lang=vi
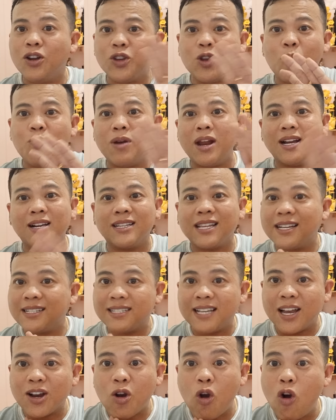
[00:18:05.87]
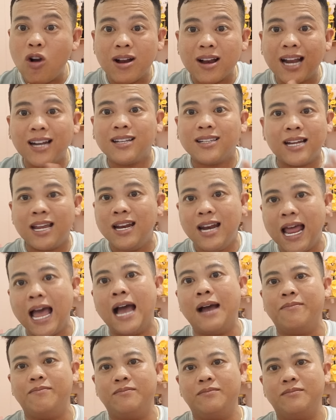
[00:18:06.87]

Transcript: nói chung là người ta sẽ có cách để làm